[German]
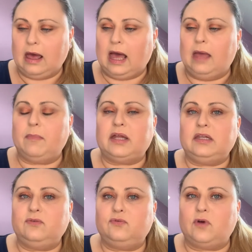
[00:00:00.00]
Einmal
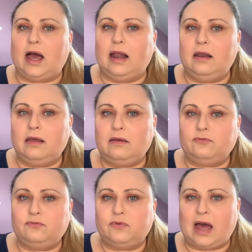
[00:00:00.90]
die für alle
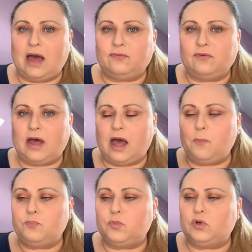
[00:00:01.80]

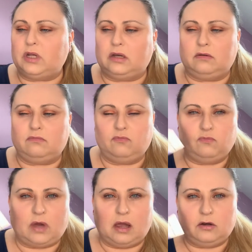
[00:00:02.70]
Haarfarben und dann
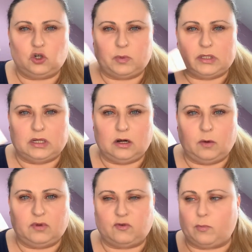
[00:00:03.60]
eine spezielle
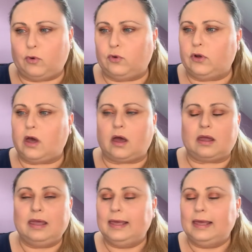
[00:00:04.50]
Gummi für blonde Haare.